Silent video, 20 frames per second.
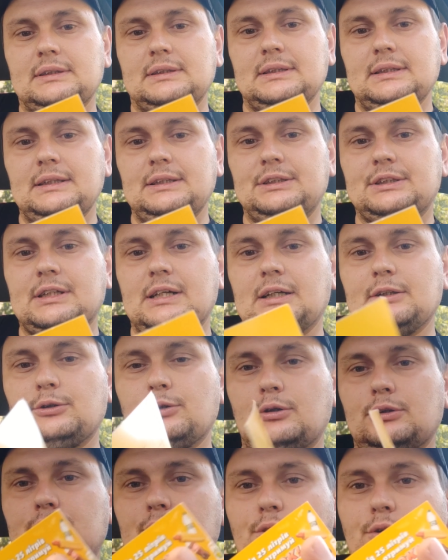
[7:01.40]
Знижка
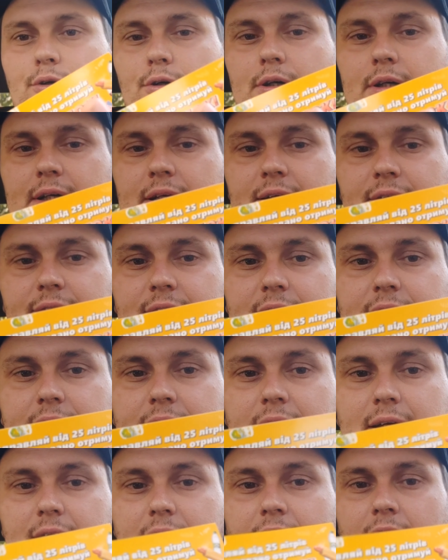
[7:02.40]
до 3 гривень.
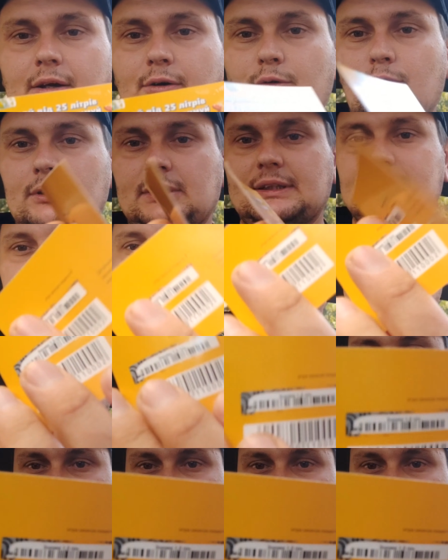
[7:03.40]
Вот сзади